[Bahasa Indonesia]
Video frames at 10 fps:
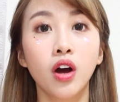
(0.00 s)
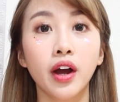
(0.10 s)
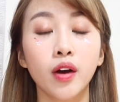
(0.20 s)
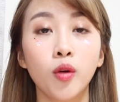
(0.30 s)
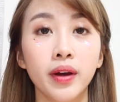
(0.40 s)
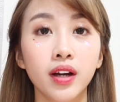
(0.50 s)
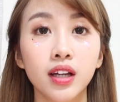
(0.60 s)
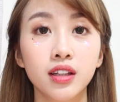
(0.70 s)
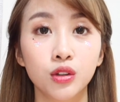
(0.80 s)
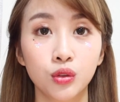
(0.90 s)
udah kayak oh my
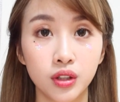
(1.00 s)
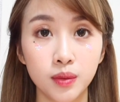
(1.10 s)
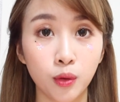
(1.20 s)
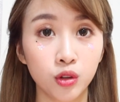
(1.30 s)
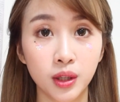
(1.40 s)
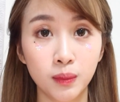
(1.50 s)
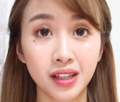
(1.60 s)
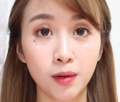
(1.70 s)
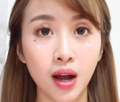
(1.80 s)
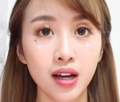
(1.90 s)
god gitu ini project
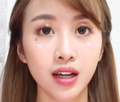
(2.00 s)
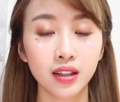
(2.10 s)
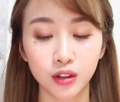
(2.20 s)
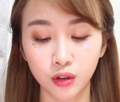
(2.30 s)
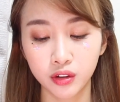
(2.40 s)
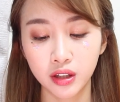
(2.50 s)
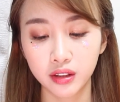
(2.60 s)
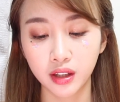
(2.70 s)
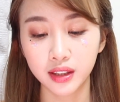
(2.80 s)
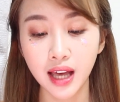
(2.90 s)
besar banget gitu loh
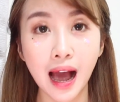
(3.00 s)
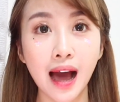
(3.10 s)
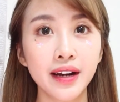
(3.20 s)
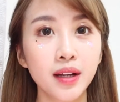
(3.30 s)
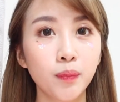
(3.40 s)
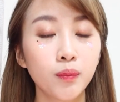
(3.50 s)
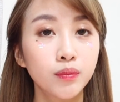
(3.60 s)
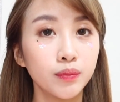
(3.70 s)
dan ternyata ada